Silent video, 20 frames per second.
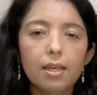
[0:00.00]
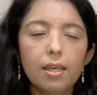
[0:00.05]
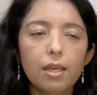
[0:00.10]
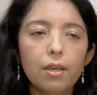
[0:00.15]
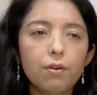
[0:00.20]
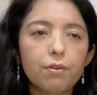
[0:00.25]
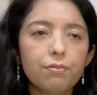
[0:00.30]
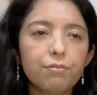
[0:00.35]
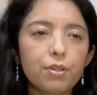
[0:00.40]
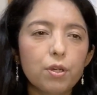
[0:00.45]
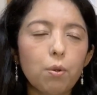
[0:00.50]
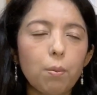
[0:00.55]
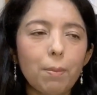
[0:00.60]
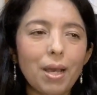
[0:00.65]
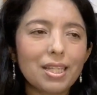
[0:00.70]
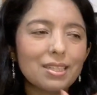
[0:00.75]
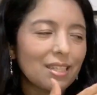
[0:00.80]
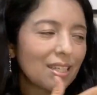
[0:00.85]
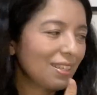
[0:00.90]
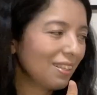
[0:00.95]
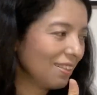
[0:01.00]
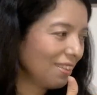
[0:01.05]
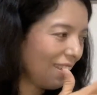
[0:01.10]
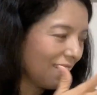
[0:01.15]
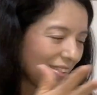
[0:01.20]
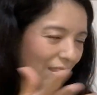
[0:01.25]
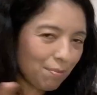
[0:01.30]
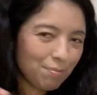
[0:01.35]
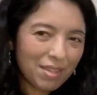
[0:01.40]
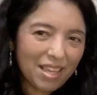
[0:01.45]
Eu fico mais aqui
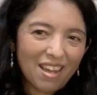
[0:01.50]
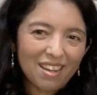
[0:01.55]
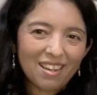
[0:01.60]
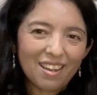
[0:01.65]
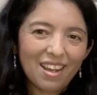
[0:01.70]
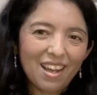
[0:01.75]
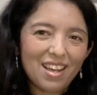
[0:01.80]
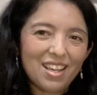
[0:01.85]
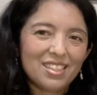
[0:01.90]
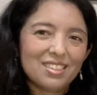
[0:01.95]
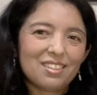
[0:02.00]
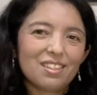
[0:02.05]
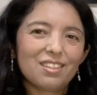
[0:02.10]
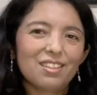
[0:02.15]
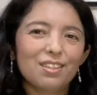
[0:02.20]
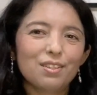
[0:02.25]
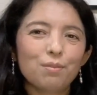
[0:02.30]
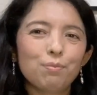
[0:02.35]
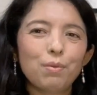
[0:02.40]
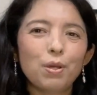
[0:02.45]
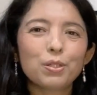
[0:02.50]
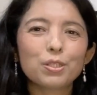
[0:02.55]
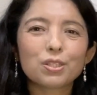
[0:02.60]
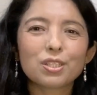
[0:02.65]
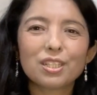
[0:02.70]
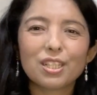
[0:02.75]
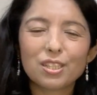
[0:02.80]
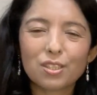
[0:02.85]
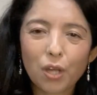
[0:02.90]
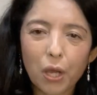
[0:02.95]
dentro da minha casa, aqui no meu
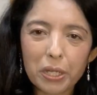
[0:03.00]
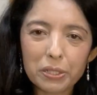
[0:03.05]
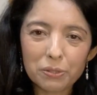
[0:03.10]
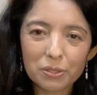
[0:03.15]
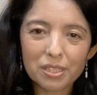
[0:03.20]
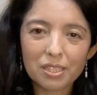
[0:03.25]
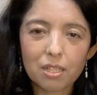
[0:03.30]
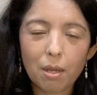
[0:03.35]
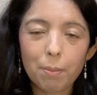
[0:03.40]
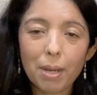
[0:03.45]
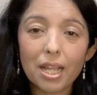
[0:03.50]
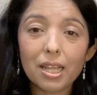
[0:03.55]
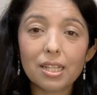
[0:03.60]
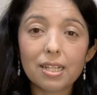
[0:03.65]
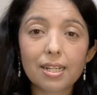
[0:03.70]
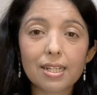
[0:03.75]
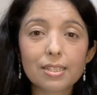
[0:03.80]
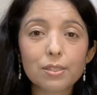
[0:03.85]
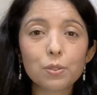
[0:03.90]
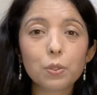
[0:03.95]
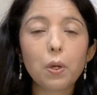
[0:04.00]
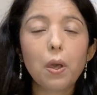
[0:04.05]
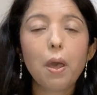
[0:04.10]
escritório trabalhando.